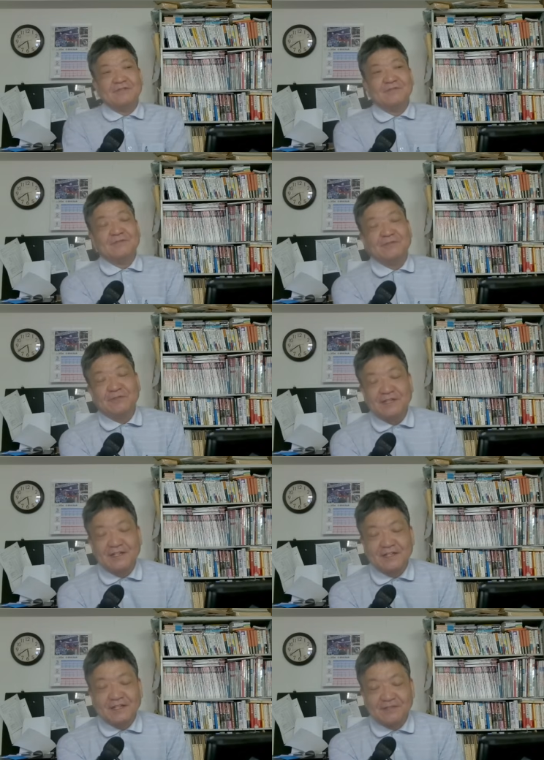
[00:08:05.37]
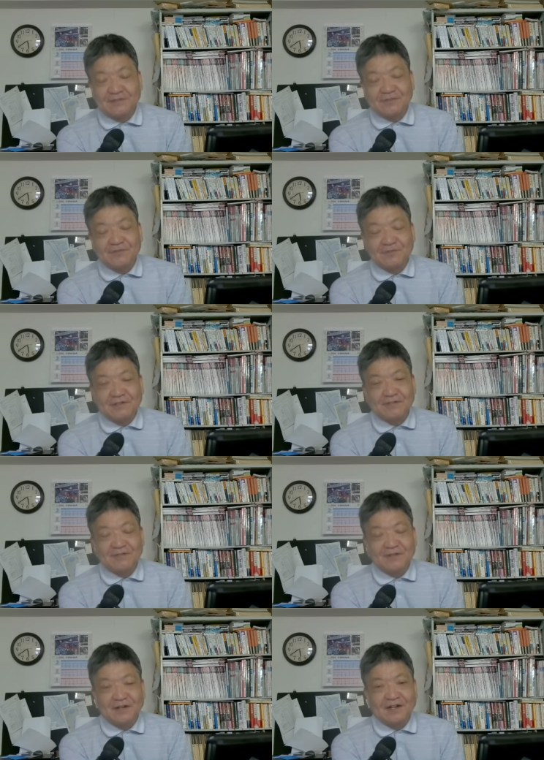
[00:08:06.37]
中国の不良債権の総
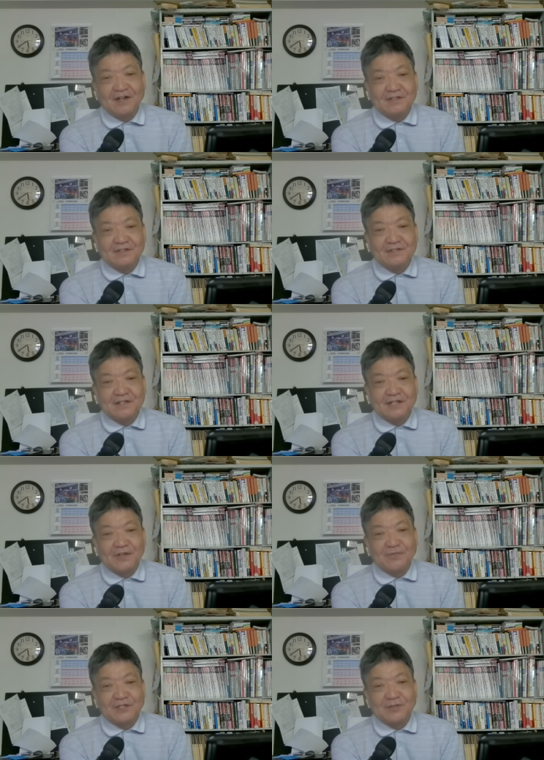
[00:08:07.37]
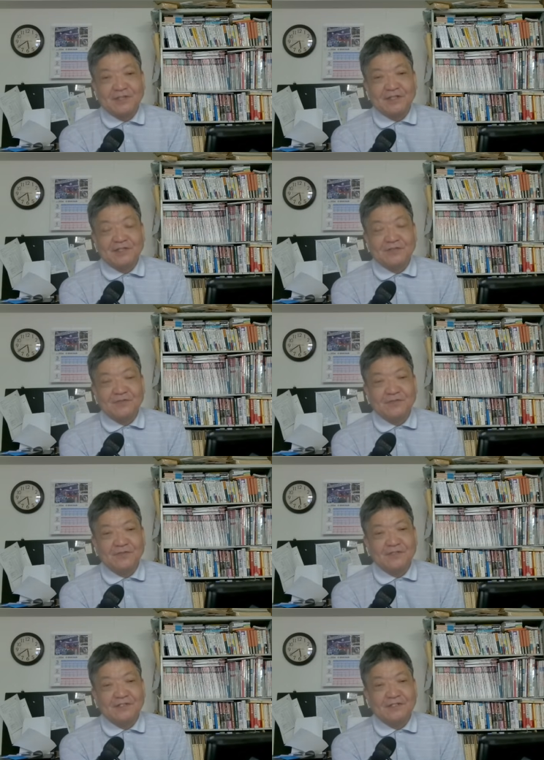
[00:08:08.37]
額はですね、誰も知りませんけど
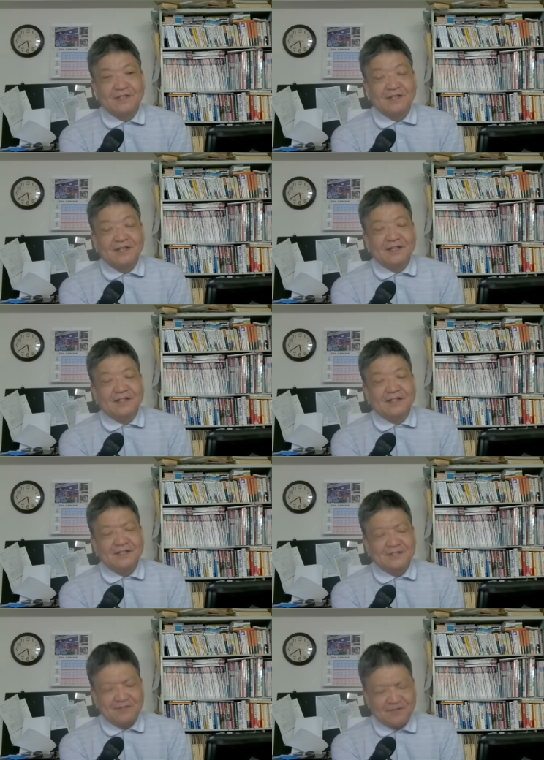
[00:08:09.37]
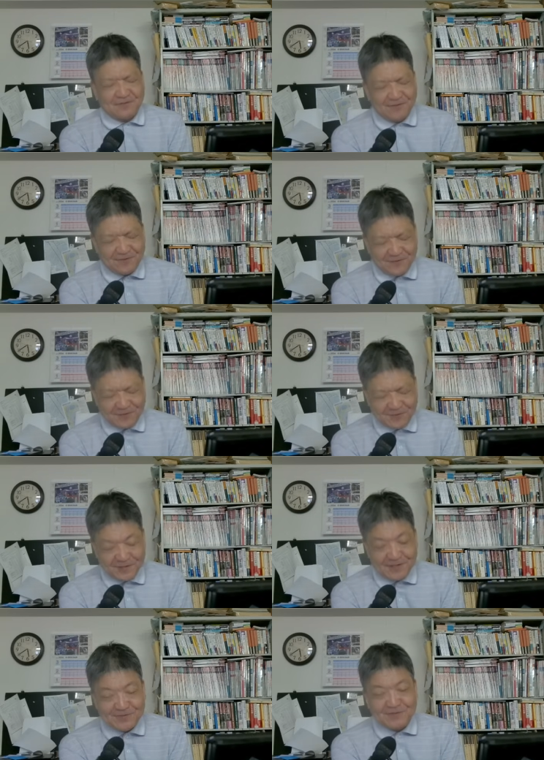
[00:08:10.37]
もですね、非常
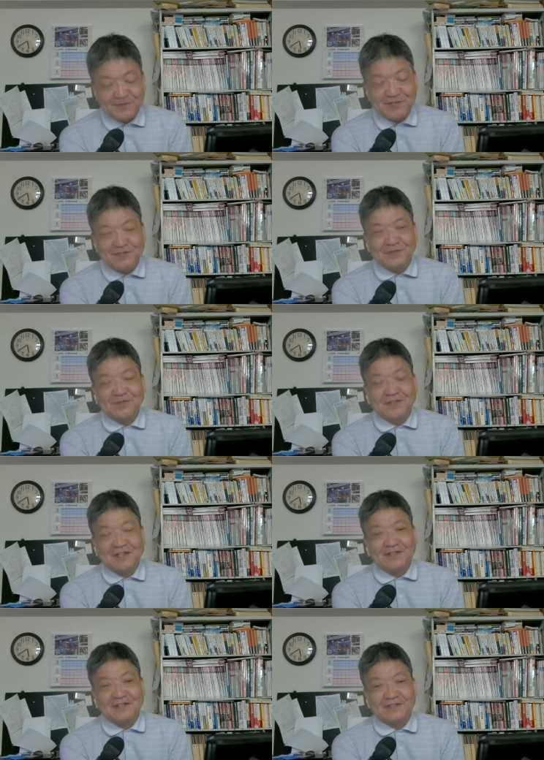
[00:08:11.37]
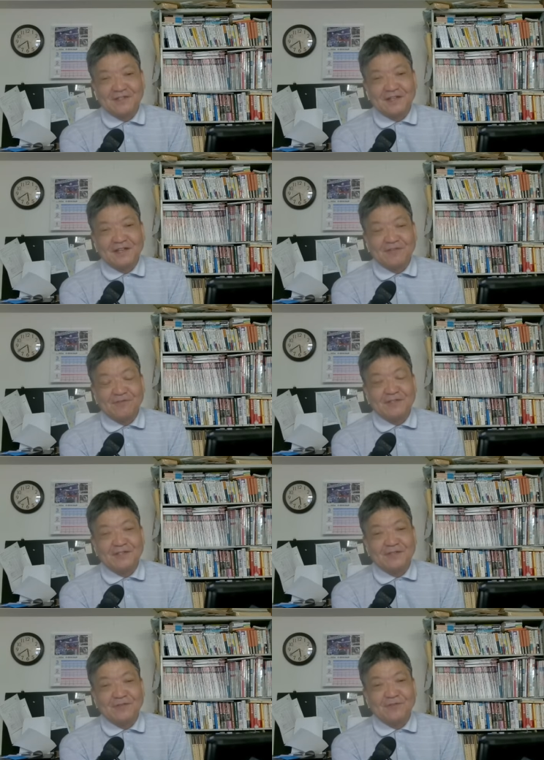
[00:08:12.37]
に低く見積もってですね、
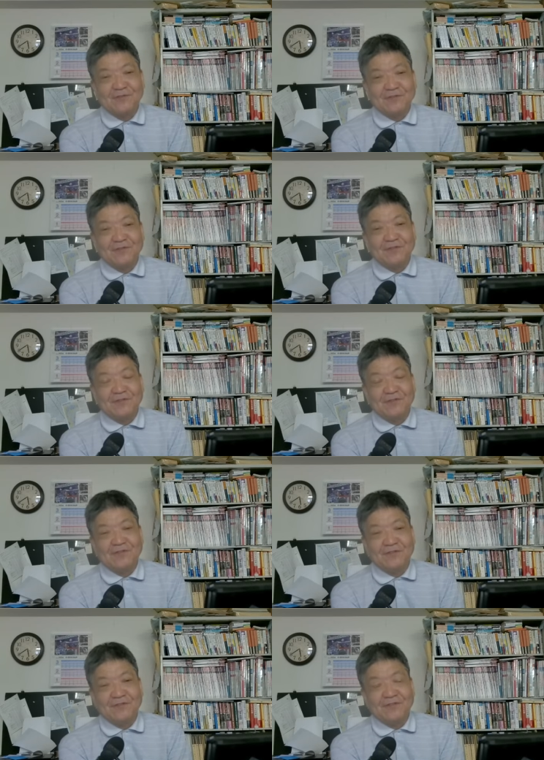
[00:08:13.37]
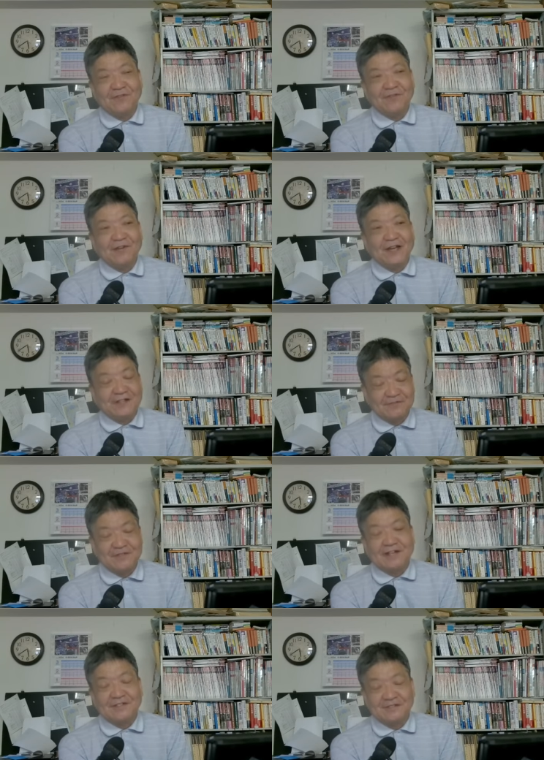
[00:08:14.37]
5000兆円
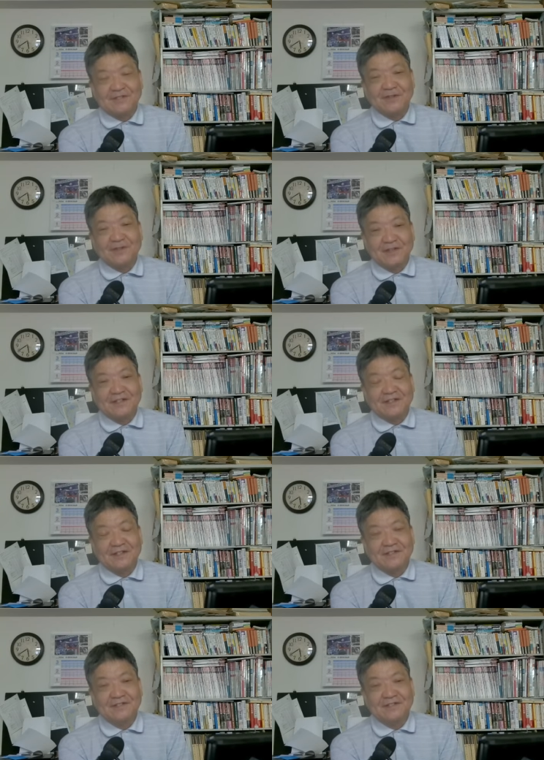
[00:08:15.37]
ぐらいです、日本円で。